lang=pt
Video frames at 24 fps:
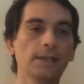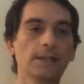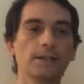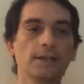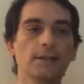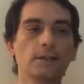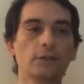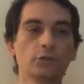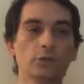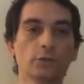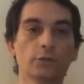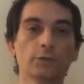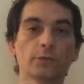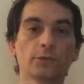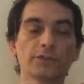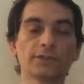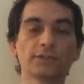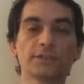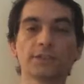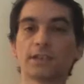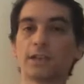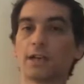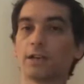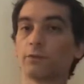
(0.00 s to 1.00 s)
onde eu vou
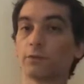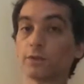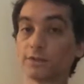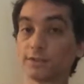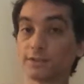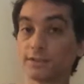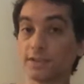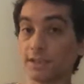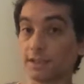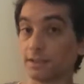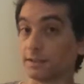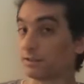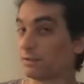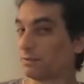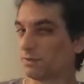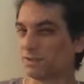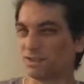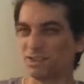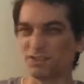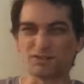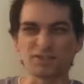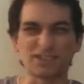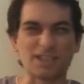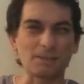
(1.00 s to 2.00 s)
ensinar você, se
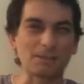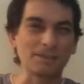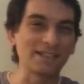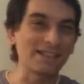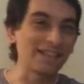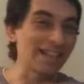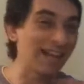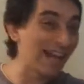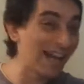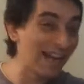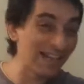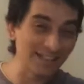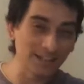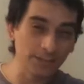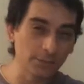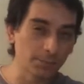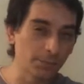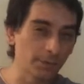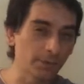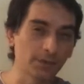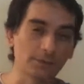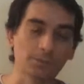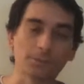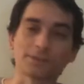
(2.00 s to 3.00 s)
você não sabe nada de
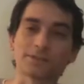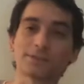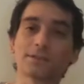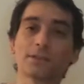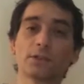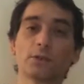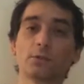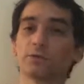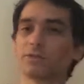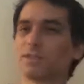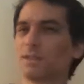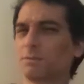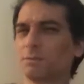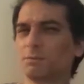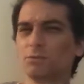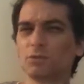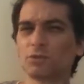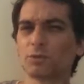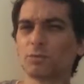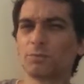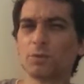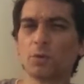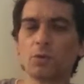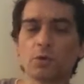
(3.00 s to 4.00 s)
programação, sabe
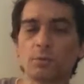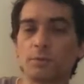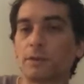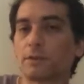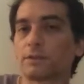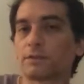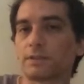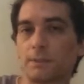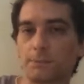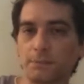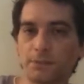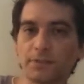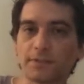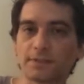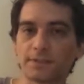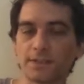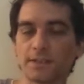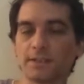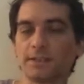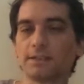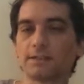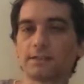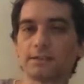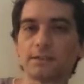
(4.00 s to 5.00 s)
muito pouco, mas não sabe
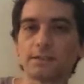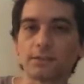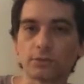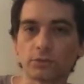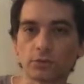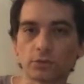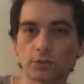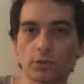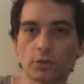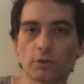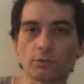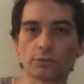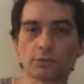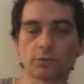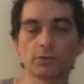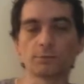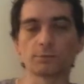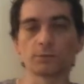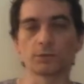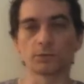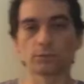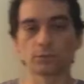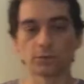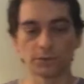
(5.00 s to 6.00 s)
fazer ainda jogos de
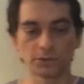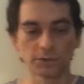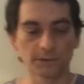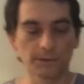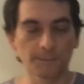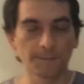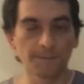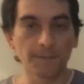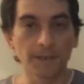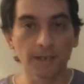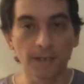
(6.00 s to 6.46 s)
computadores,